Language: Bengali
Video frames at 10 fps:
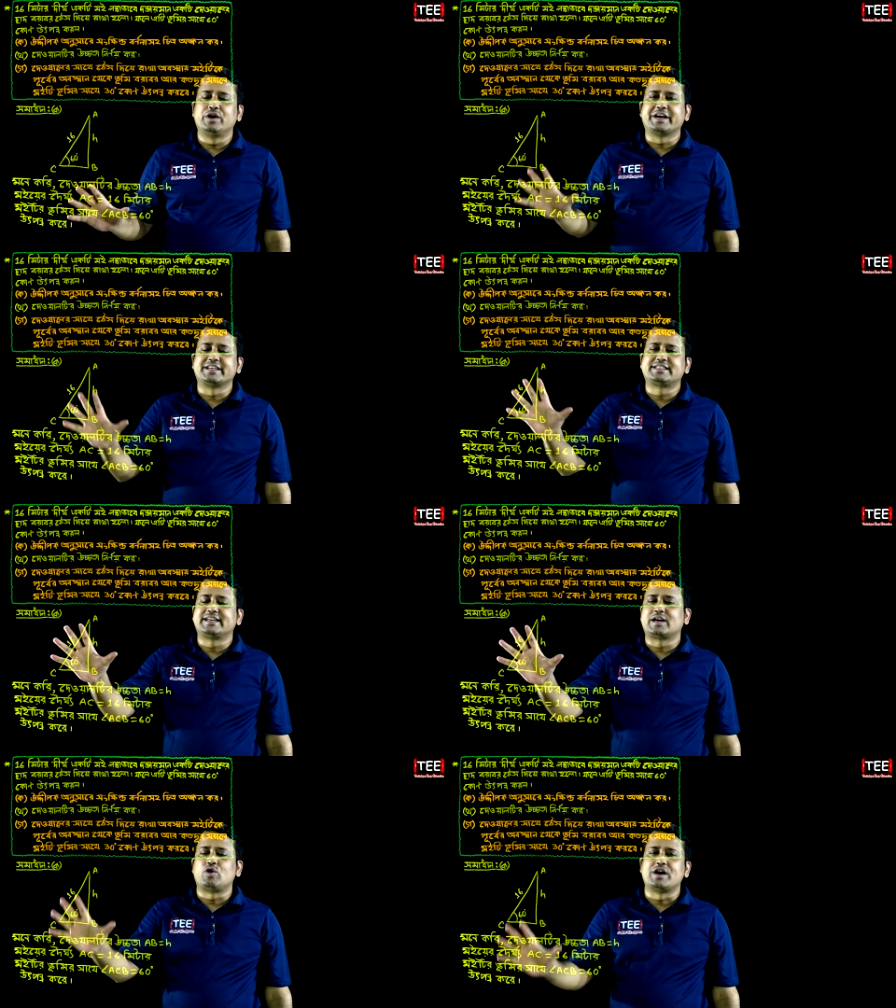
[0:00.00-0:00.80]
হয়ে গেছে
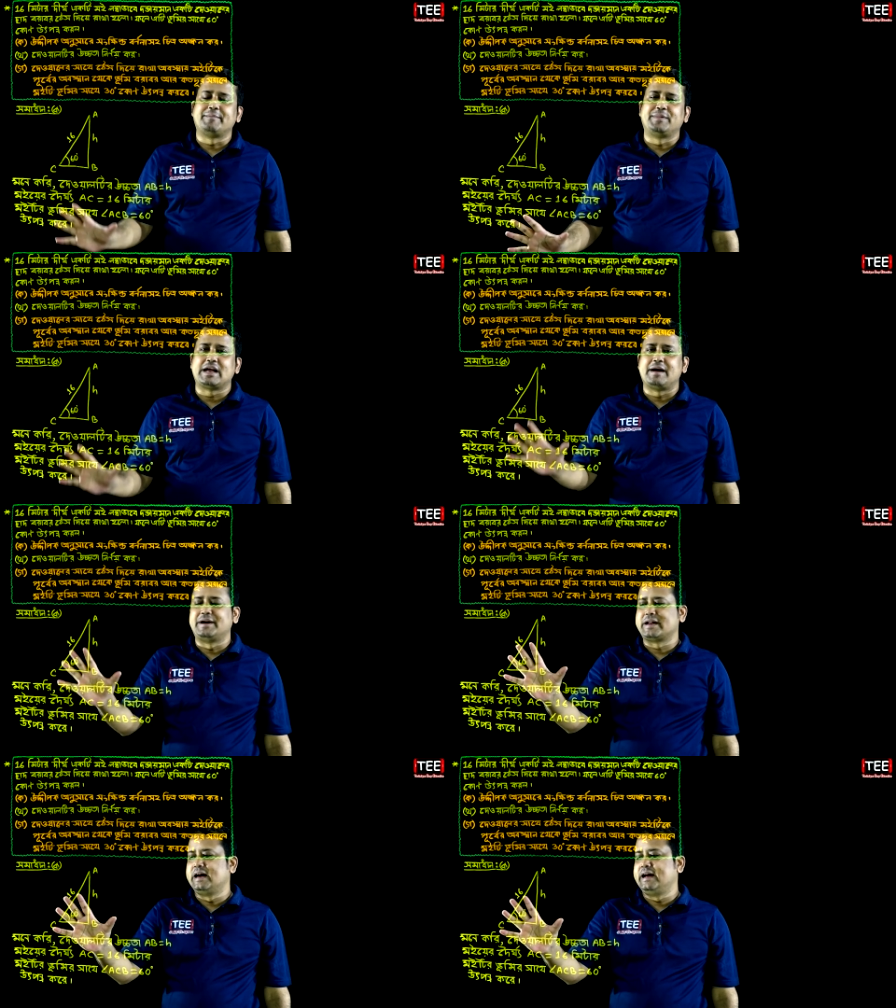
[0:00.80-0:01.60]
এটা ক নাম্বার
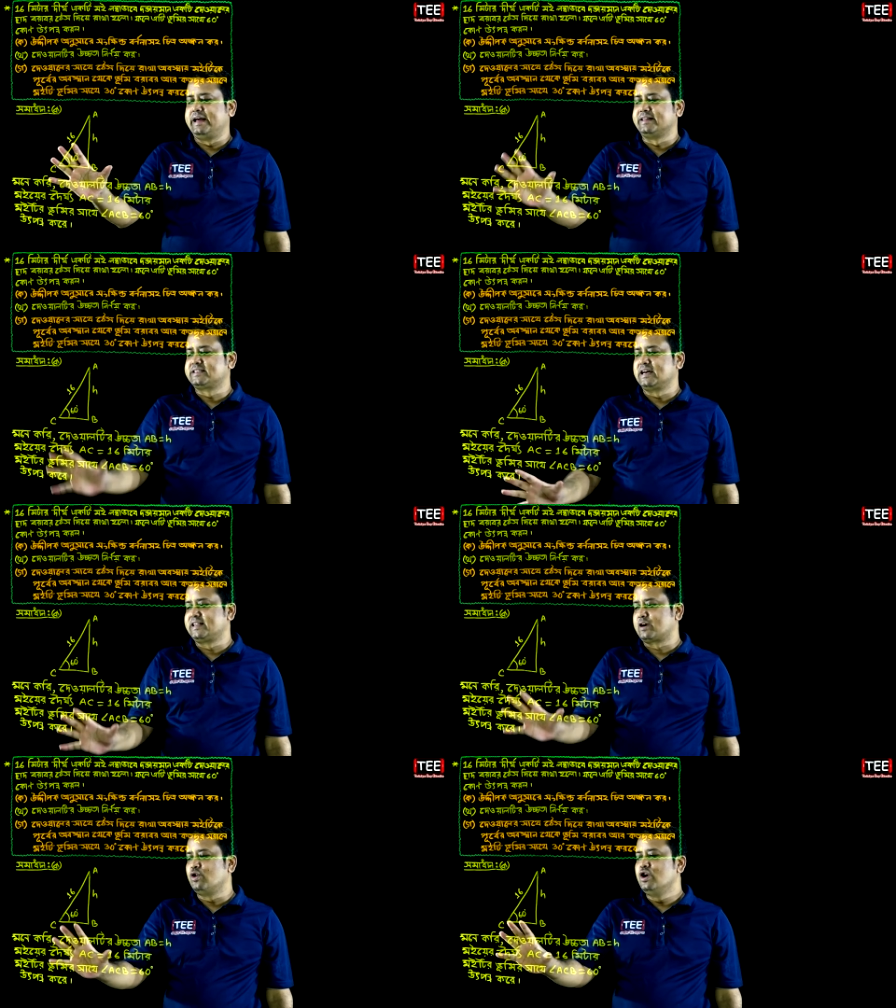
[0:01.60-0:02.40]
আমার অ্যান্সার
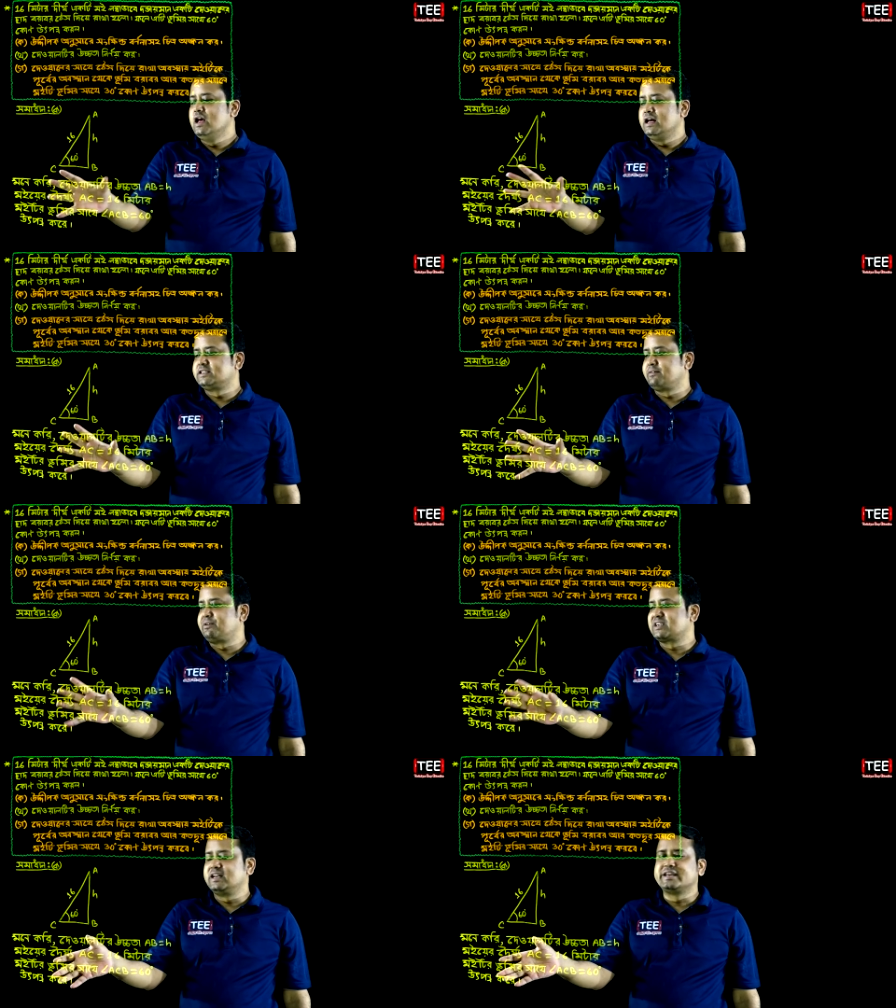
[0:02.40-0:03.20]
দেখো যে
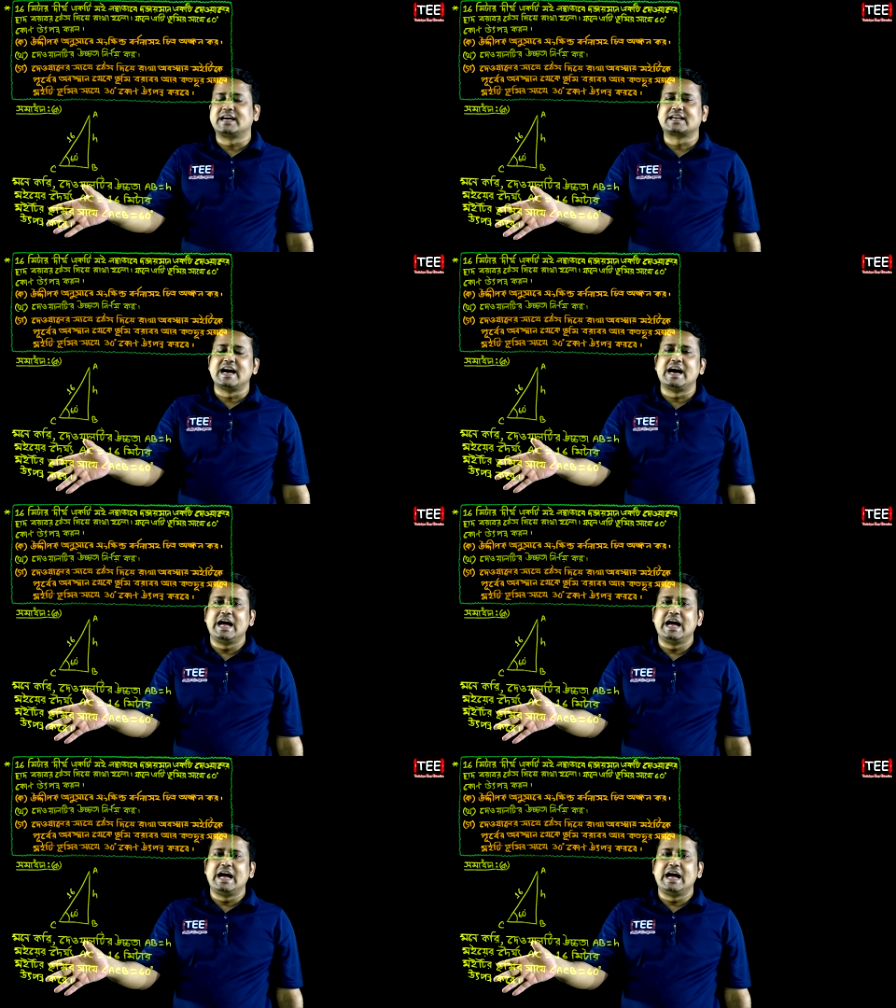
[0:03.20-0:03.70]
ব্যাপারটা লিখাটা